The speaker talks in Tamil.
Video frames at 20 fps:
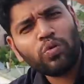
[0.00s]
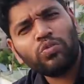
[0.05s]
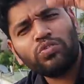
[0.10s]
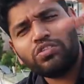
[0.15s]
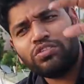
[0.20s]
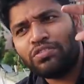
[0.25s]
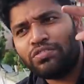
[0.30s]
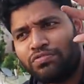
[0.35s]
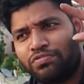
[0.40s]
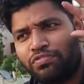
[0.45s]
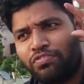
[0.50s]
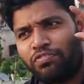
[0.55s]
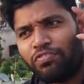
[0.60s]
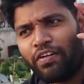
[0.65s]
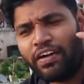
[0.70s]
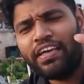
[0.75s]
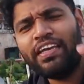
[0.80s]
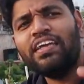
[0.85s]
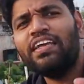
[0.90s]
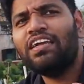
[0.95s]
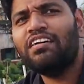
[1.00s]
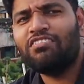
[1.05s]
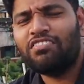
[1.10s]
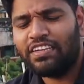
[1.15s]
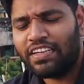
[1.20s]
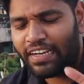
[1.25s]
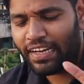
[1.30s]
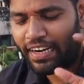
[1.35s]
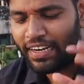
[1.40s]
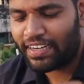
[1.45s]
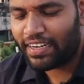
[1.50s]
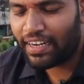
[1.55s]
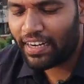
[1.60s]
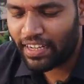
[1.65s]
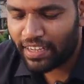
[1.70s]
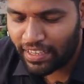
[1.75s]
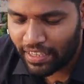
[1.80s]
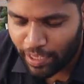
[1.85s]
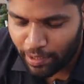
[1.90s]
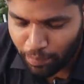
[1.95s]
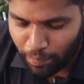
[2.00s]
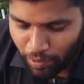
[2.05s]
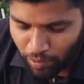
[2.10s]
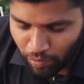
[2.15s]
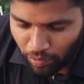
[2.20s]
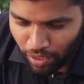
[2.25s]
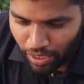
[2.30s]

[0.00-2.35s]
தௌசண்ட் ஃபைவ்ல வந்து கரெக்டாக நான் இந்த ஐபாடு